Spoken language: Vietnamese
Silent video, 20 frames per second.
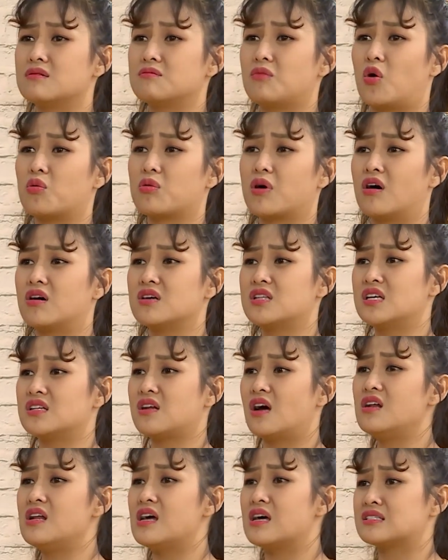Một người thì
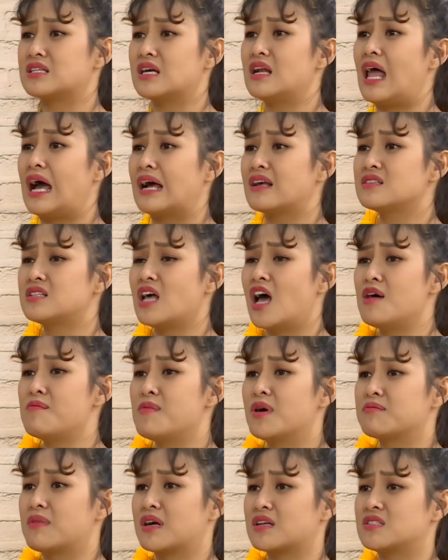nói là sẽ lăng xê
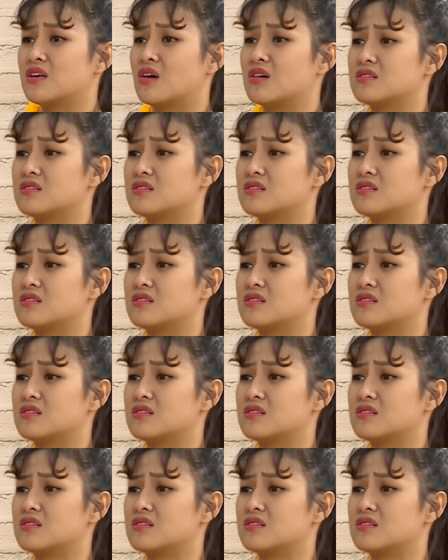mình bằng